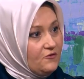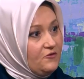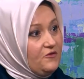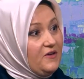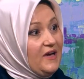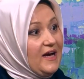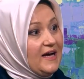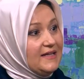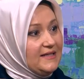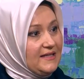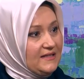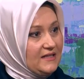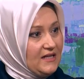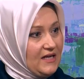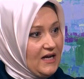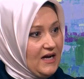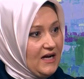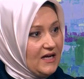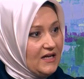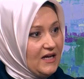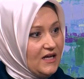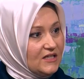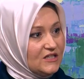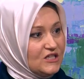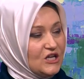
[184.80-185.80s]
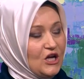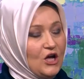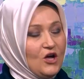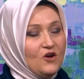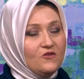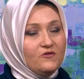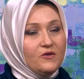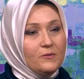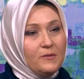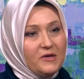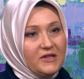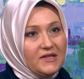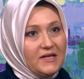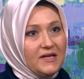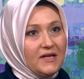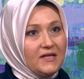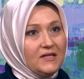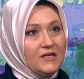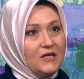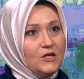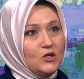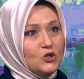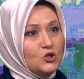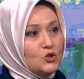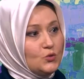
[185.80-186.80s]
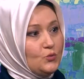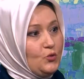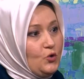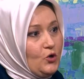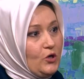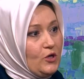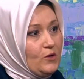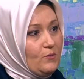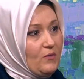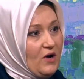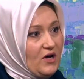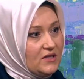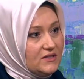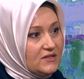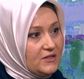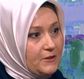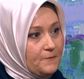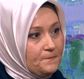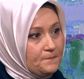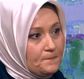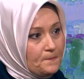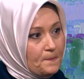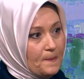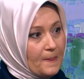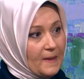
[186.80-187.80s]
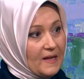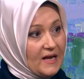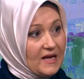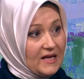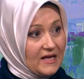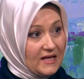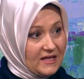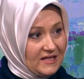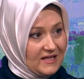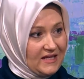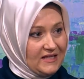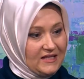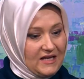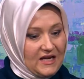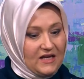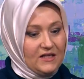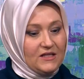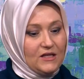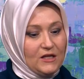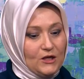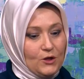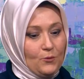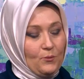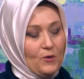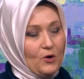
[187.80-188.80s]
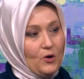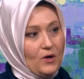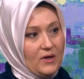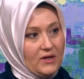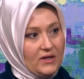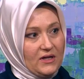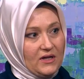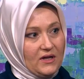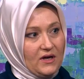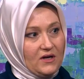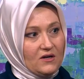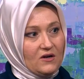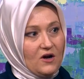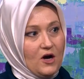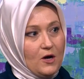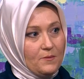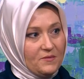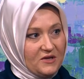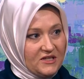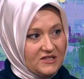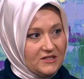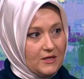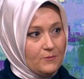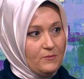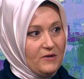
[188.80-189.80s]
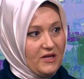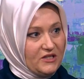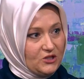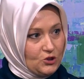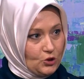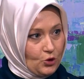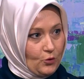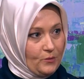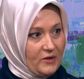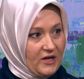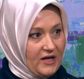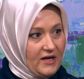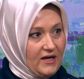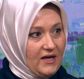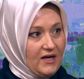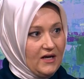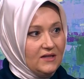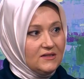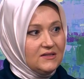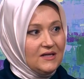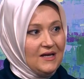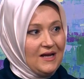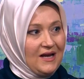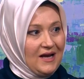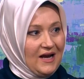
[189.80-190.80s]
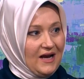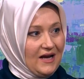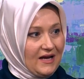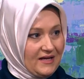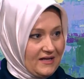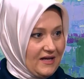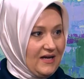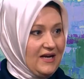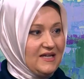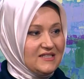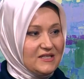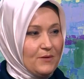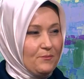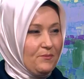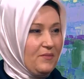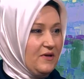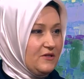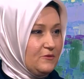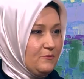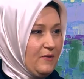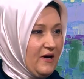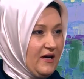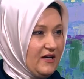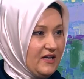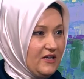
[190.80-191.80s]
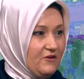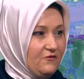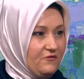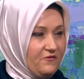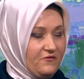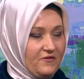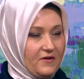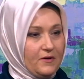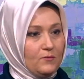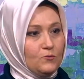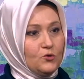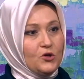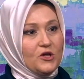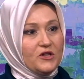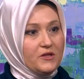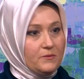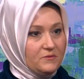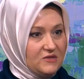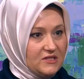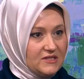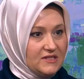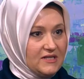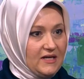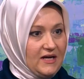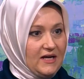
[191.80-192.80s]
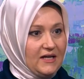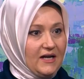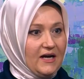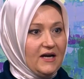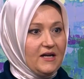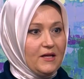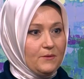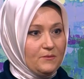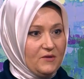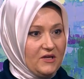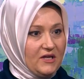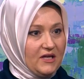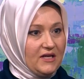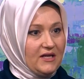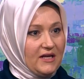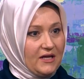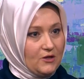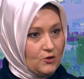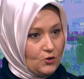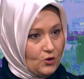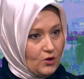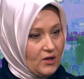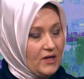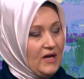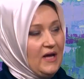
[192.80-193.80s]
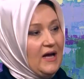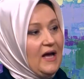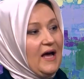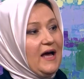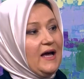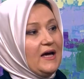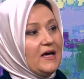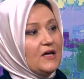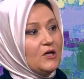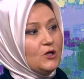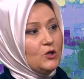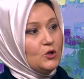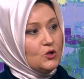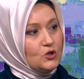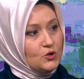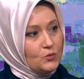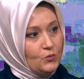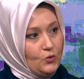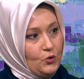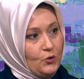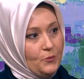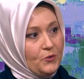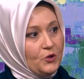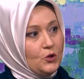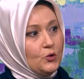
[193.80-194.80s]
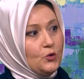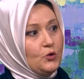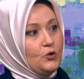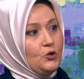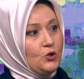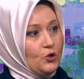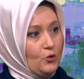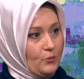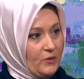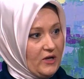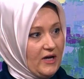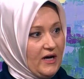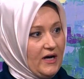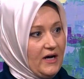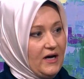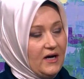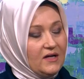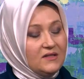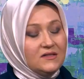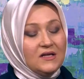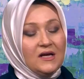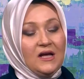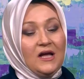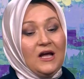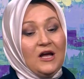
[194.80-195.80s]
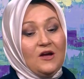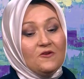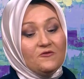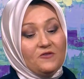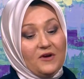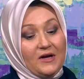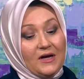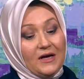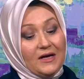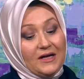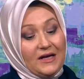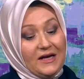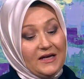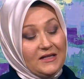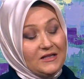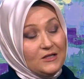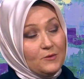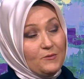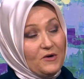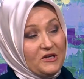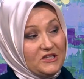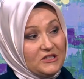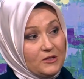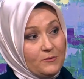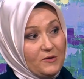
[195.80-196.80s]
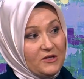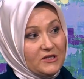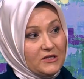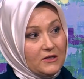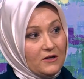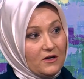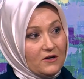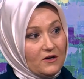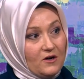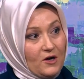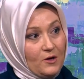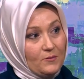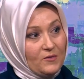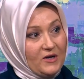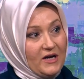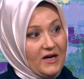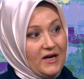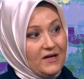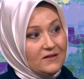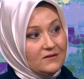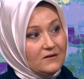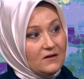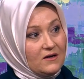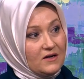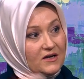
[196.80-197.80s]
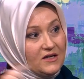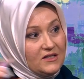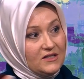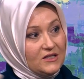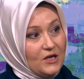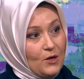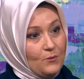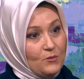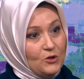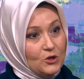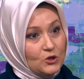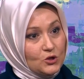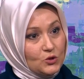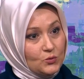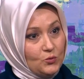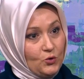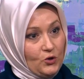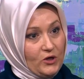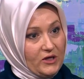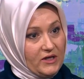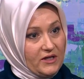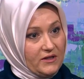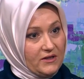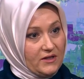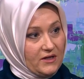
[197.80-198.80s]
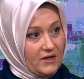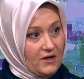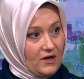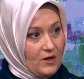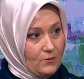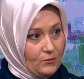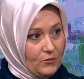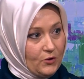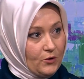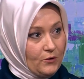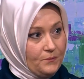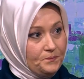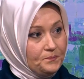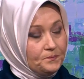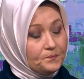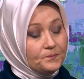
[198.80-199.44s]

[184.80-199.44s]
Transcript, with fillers: في عدد الحالات فمثلا الاسبوع الماضي آه، يعني انا لما الارقام اكتملت يوم الاحد انا حسب بتبع كيف منظمه الصحه العالميه لانه اخر الاسبوع بيكون يوم الاحد فعندما اكتملت الارقام الاحد قارنتها بالاسبوع الذي قبله